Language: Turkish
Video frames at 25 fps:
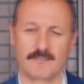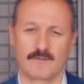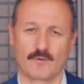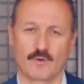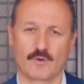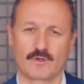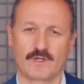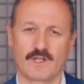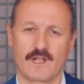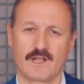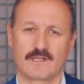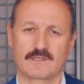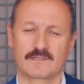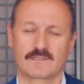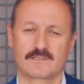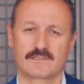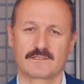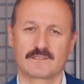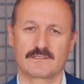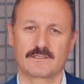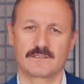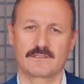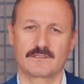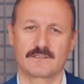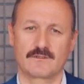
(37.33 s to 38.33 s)

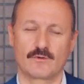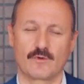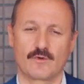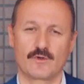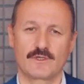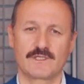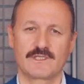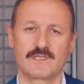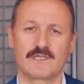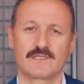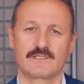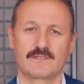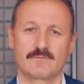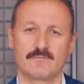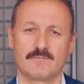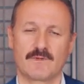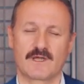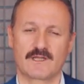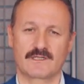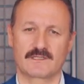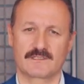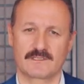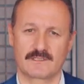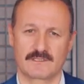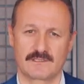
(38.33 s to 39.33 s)
16-17
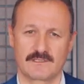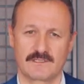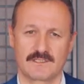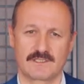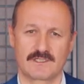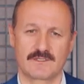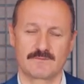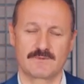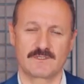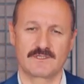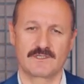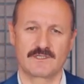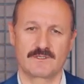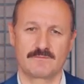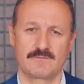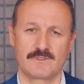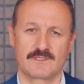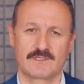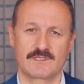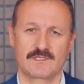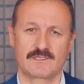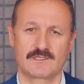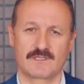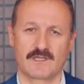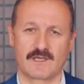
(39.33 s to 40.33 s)
Mart
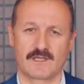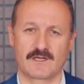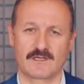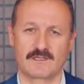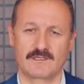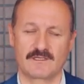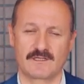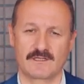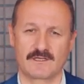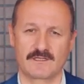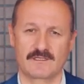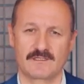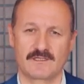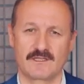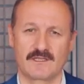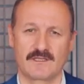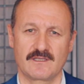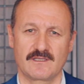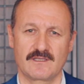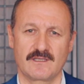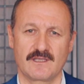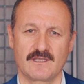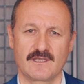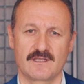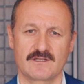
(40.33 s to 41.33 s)
2022
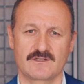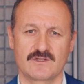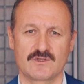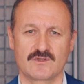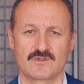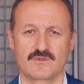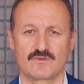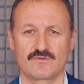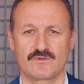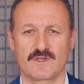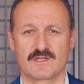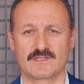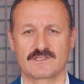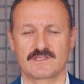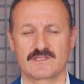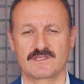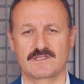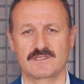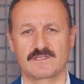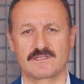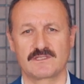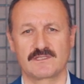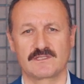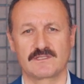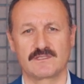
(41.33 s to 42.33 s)
tarihlerinde Erciyes
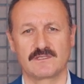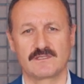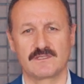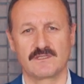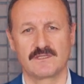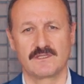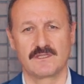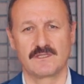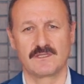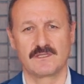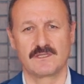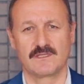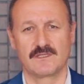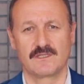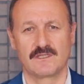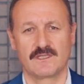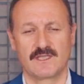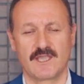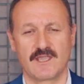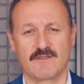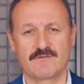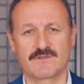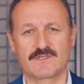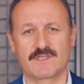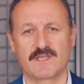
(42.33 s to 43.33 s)
Üniversitesi'nin
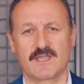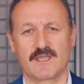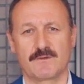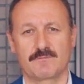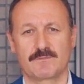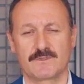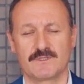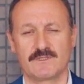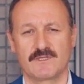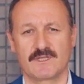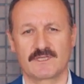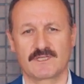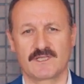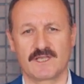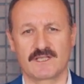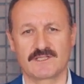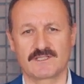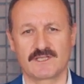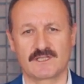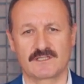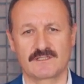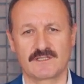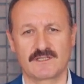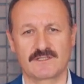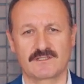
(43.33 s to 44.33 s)
ev sahipliğinde
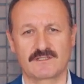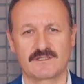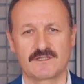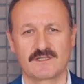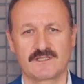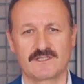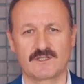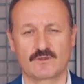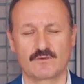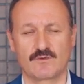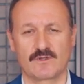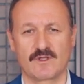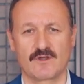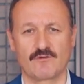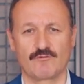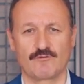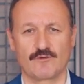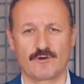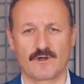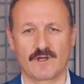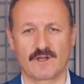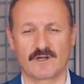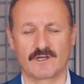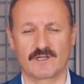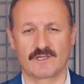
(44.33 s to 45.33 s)
gerçekleştirilecek olan
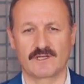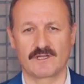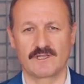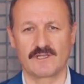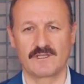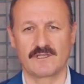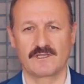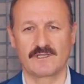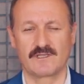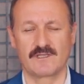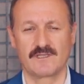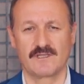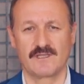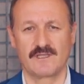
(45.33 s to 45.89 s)
fuarlara